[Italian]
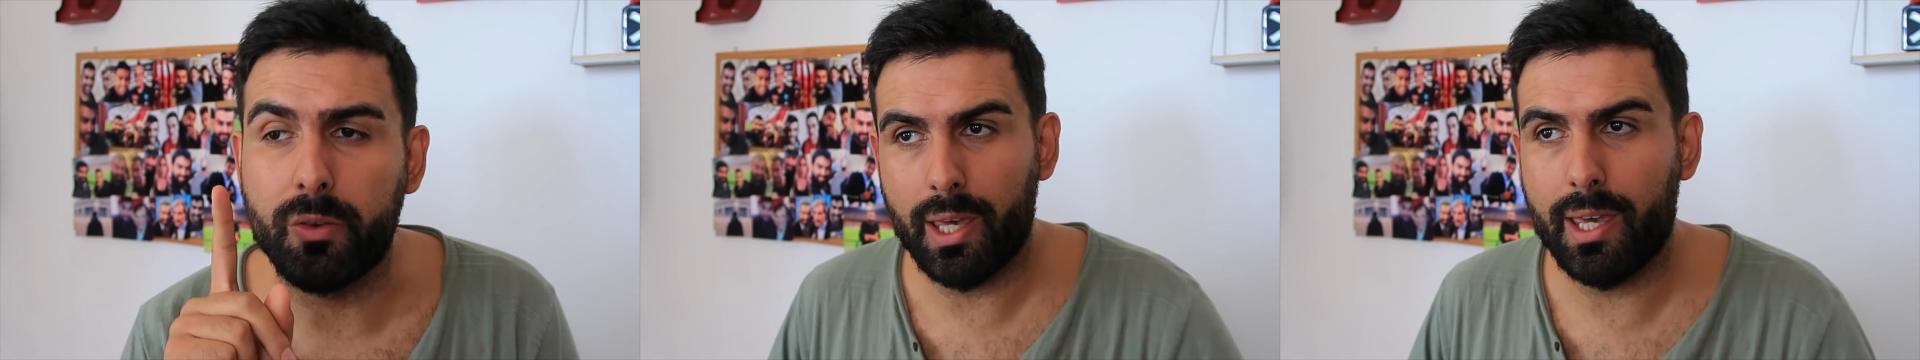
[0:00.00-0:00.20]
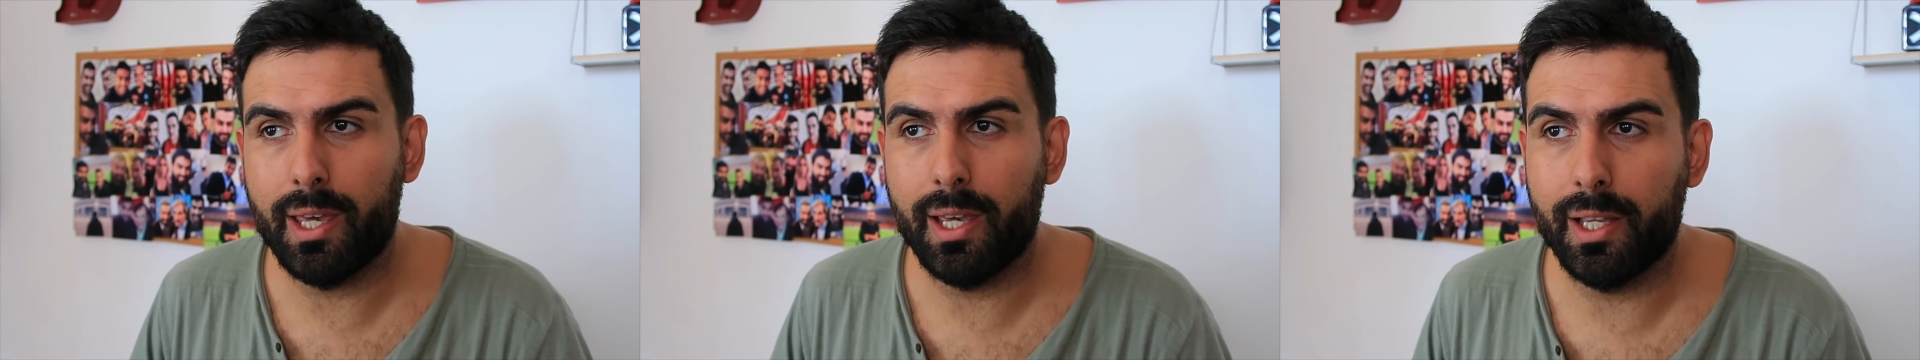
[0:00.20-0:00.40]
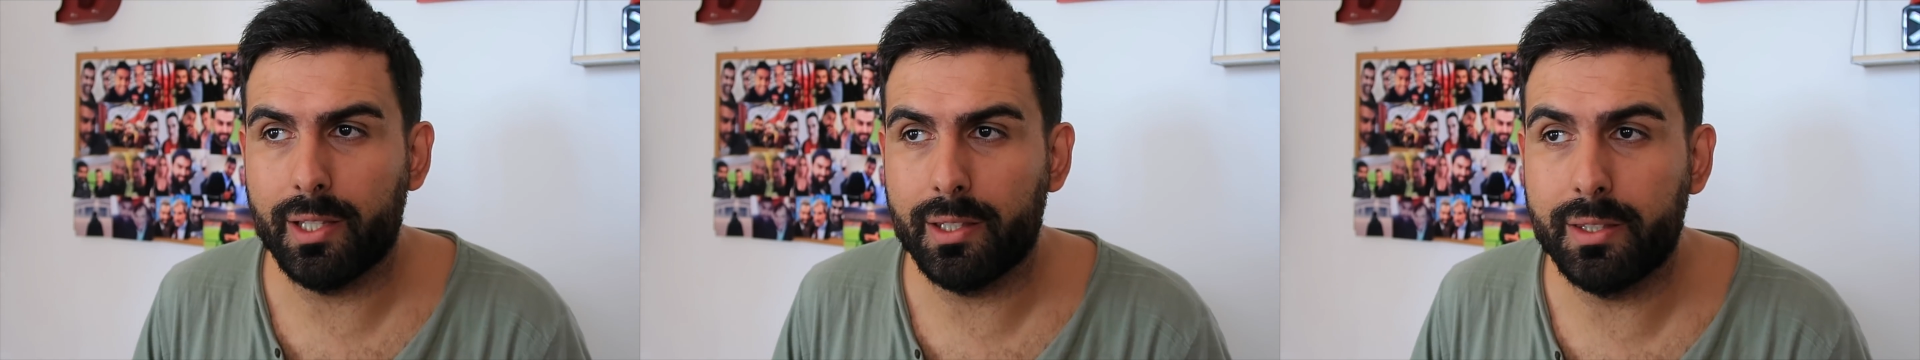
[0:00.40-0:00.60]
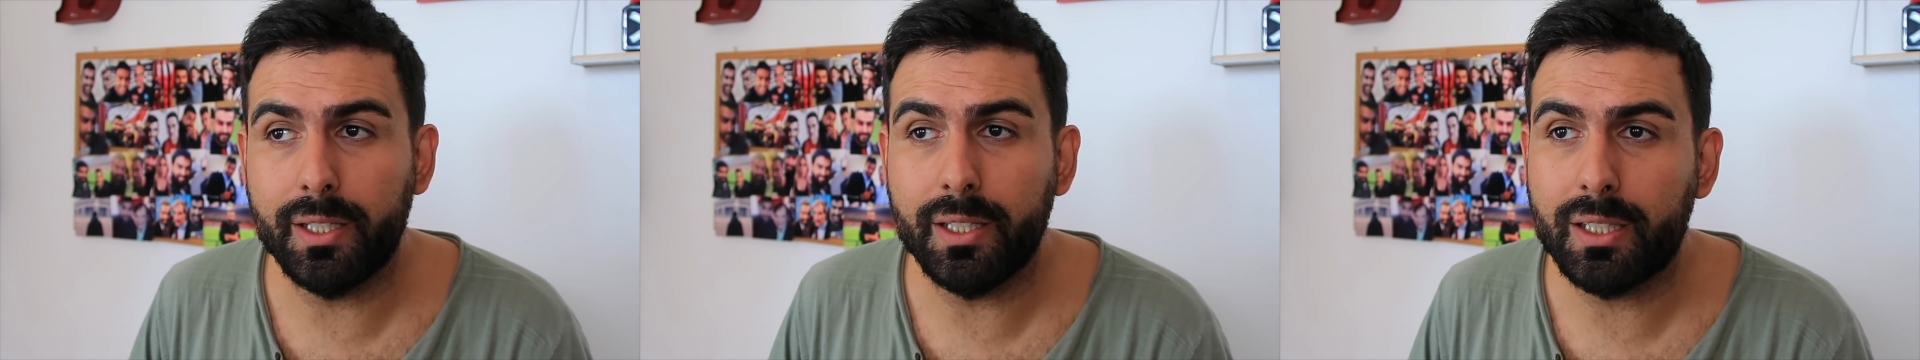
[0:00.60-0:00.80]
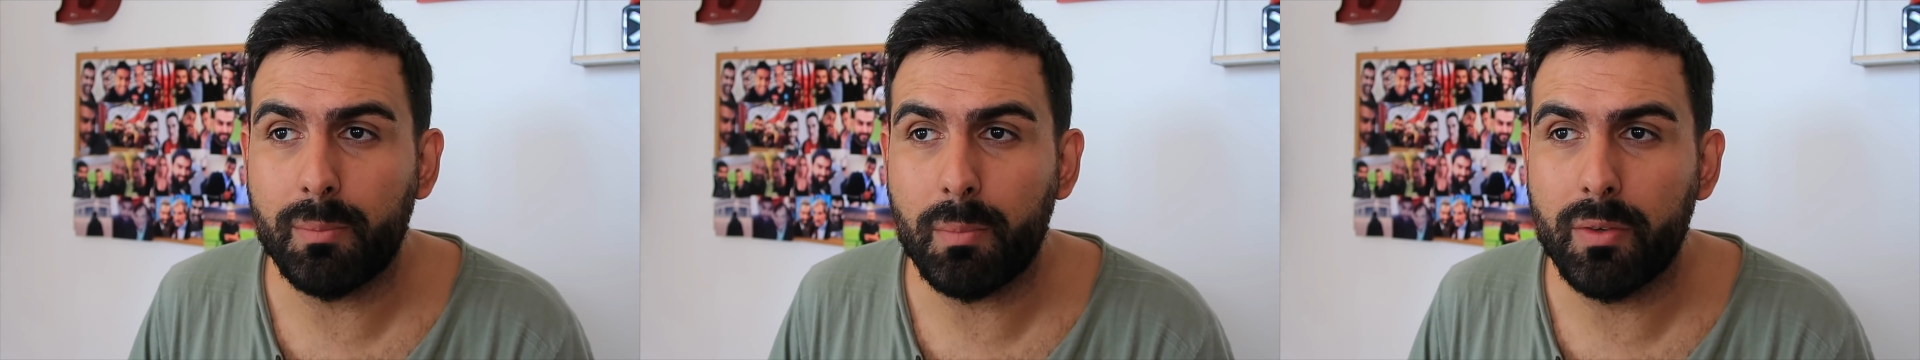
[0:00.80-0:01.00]
E
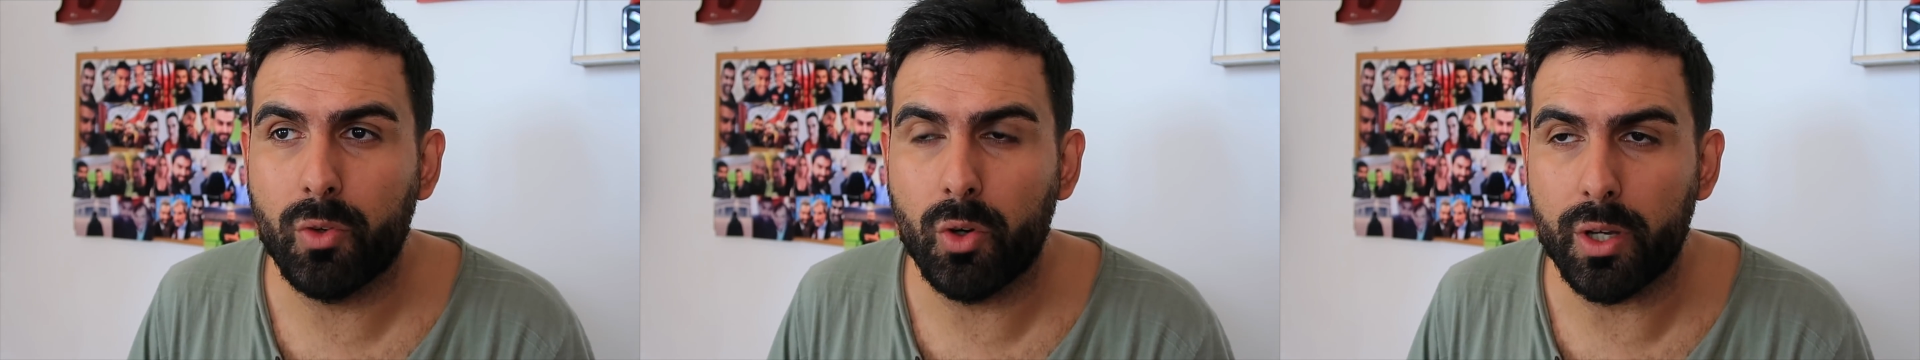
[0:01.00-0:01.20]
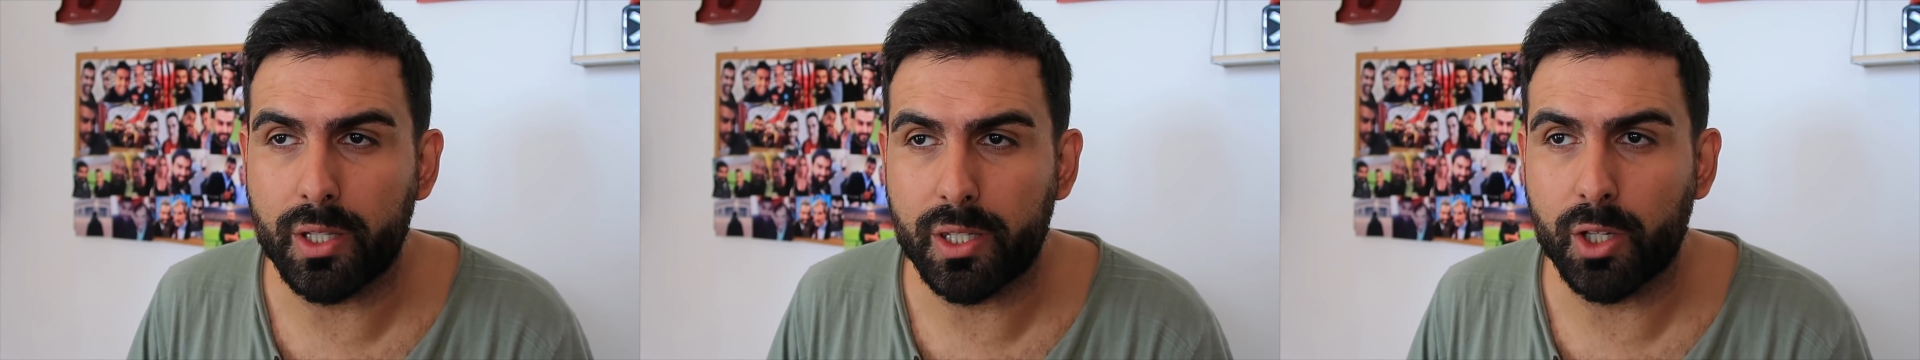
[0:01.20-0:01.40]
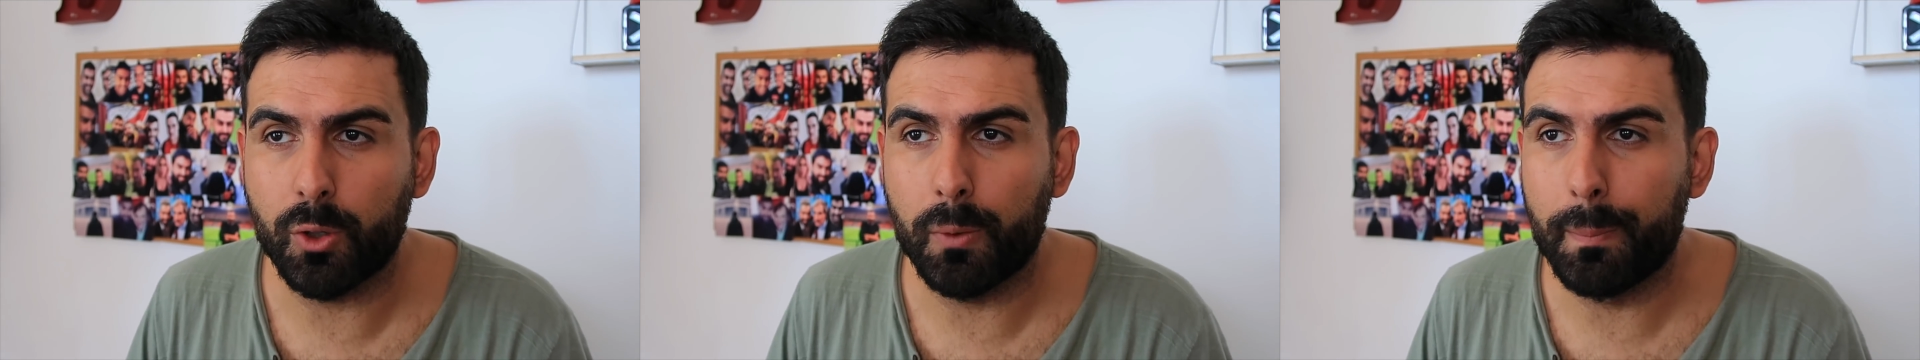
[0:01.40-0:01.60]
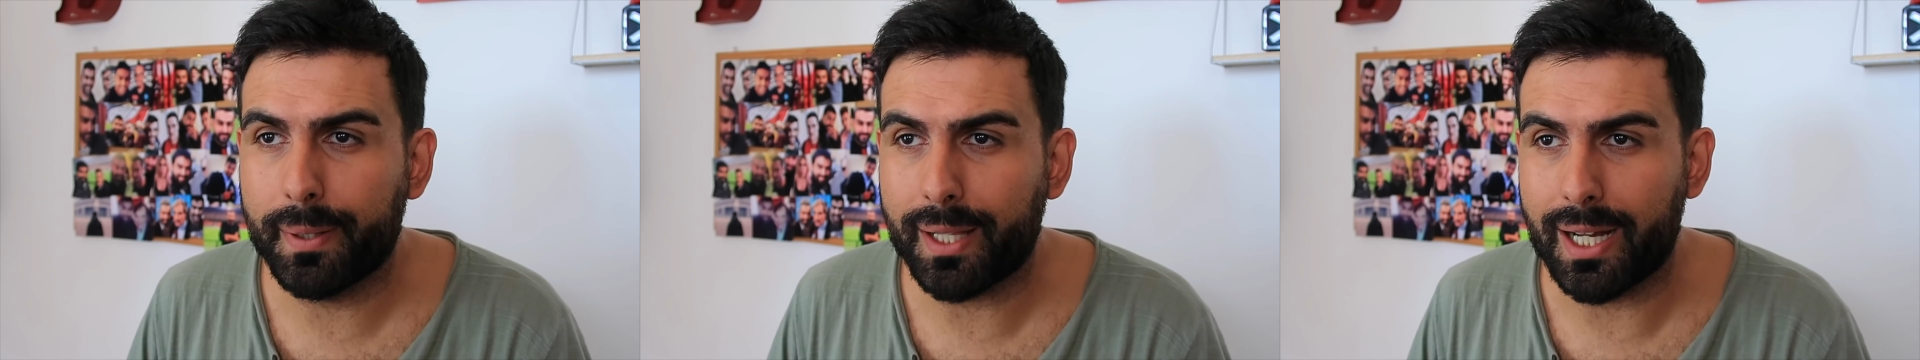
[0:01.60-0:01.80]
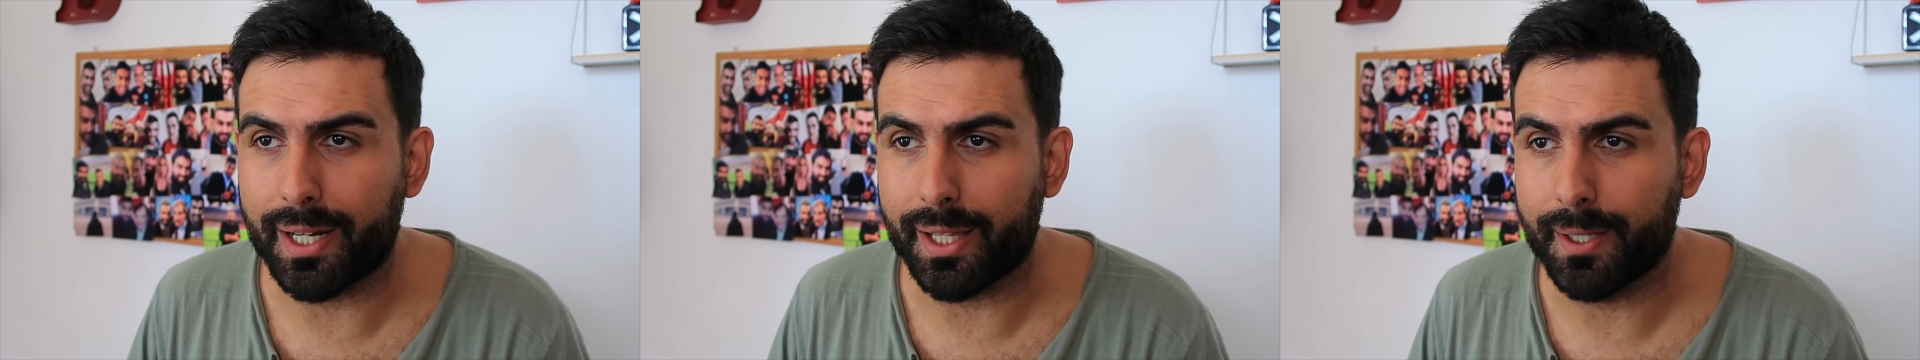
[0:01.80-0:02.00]
ditemi voi chi
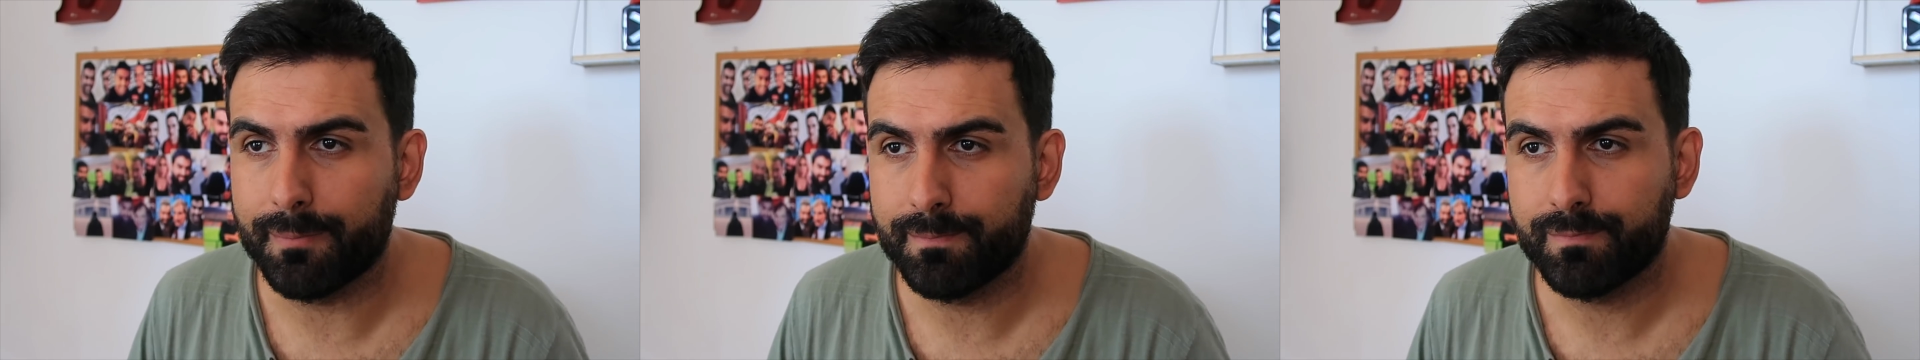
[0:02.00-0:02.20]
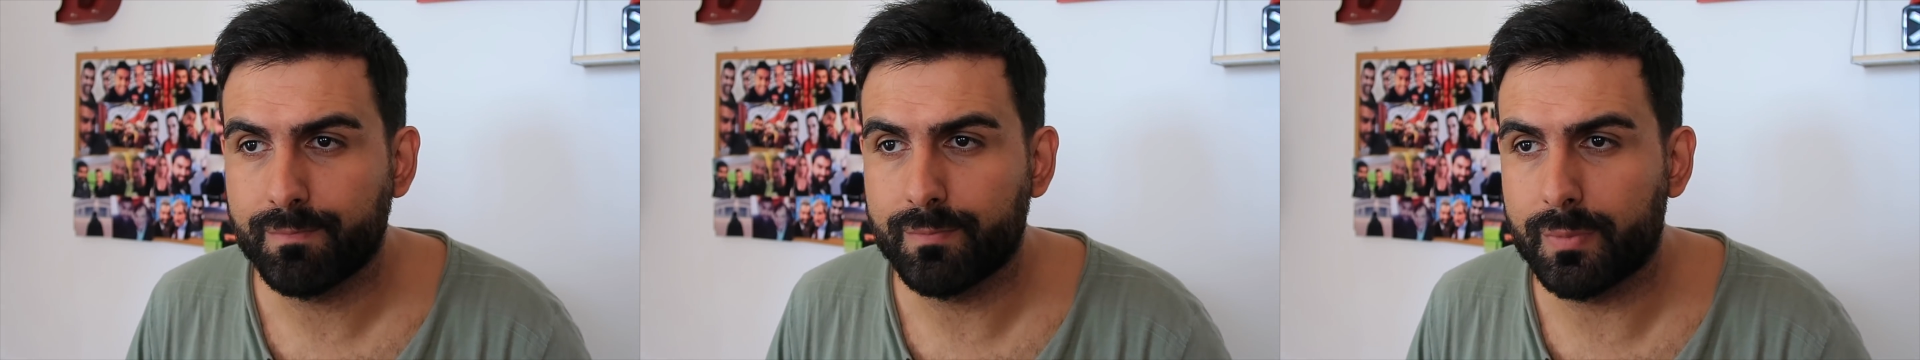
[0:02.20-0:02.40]
comprare